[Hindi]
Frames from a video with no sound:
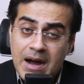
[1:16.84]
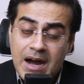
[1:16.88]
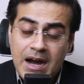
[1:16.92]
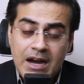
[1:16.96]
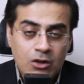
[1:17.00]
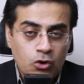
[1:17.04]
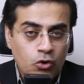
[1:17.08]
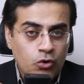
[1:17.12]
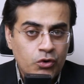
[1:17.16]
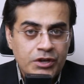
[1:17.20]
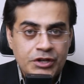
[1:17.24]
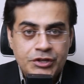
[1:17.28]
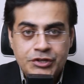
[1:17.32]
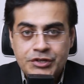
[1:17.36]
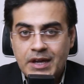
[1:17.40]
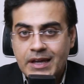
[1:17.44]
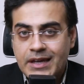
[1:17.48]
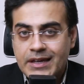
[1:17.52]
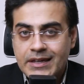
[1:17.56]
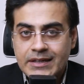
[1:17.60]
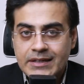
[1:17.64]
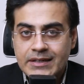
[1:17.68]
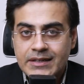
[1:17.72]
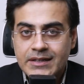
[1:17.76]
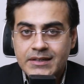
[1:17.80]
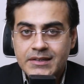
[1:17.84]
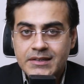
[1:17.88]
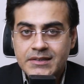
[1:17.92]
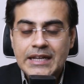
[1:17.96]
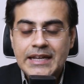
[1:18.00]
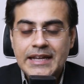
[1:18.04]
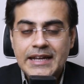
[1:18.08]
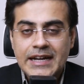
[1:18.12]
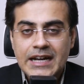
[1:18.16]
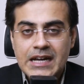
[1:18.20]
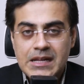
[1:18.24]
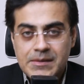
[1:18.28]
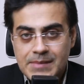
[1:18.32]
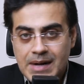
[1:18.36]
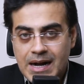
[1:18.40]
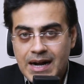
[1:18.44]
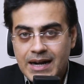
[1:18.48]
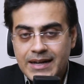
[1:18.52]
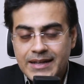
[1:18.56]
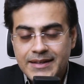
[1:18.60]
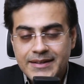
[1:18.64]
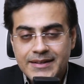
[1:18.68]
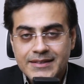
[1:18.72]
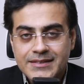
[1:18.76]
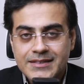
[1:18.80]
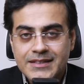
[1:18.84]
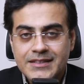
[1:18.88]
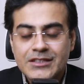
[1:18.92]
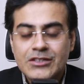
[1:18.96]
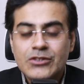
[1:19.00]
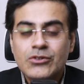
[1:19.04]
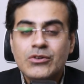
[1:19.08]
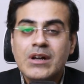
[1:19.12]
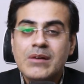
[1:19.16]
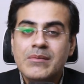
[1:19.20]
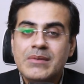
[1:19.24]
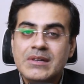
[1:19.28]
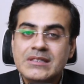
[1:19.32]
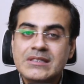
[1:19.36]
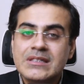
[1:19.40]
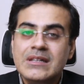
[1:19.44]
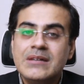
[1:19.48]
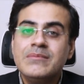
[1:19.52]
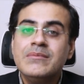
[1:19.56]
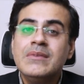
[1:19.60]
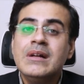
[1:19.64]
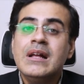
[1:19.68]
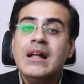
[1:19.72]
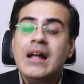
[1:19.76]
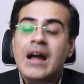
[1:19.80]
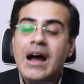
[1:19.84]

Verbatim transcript: बाहर होनी चाहिए चले अगर बाहर नहीं रख सकते तो कम अज़ कम